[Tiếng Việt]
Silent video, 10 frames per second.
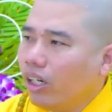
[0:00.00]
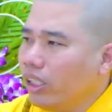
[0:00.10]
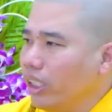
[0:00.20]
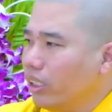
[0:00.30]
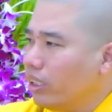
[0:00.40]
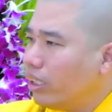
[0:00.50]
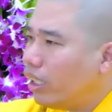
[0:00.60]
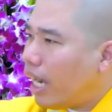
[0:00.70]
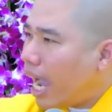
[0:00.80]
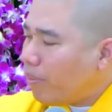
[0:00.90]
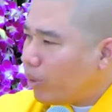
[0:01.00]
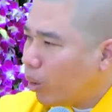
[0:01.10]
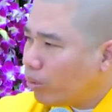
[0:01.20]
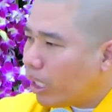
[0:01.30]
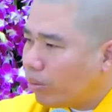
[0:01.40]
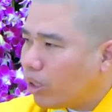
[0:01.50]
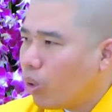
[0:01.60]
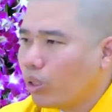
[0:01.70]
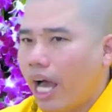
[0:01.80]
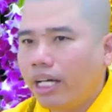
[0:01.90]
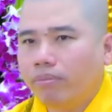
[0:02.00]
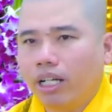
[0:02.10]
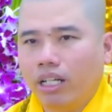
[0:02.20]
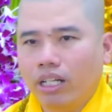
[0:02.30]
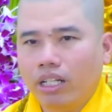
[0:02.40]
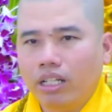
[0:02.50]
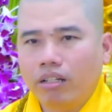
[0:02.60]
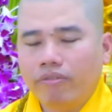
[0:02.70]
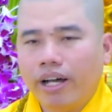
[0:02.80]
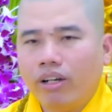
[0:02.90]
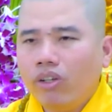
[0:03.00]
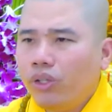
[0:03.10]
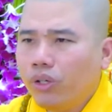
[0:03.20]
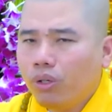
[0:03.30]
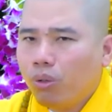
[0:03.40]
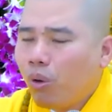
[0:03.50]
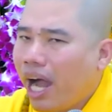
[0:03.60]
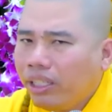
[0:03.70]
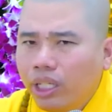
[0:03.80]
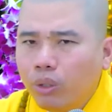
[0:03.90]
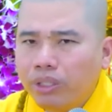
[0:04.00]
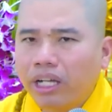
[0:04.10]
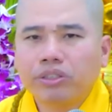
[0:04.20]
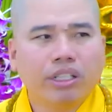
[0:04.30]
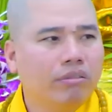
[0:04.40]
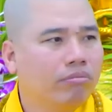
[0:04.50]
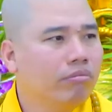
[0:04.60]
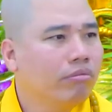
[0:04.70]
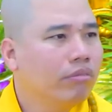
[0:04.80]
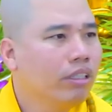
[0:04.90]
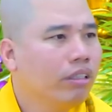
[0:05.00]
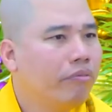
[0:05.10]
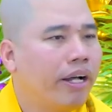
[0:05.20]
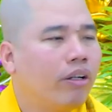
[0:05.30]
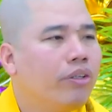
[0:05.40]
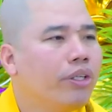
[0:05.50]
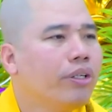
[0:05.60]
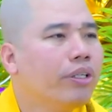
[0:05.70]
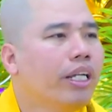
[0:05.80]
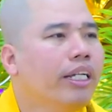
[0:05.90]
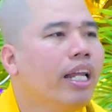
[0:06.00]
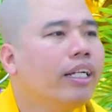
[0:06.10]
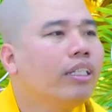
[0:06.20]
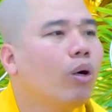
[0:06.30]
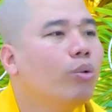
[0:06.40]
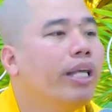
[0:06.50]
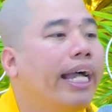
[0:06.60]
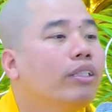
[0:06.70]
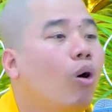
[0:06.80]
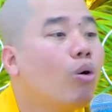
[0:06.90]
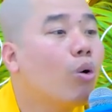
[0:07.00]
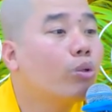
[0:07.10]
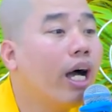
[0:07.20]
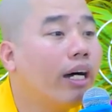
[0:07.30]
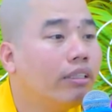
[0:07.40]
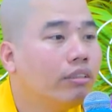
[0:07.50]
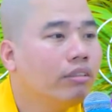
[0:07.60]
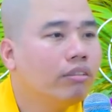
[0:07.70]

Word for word: Nó vừa áp dụng trong cái cuộc đời mình, và nó vừa quá nhiều nhân sinh, và nó vừa đi đến cái chỗ giải thoát cuộc đời.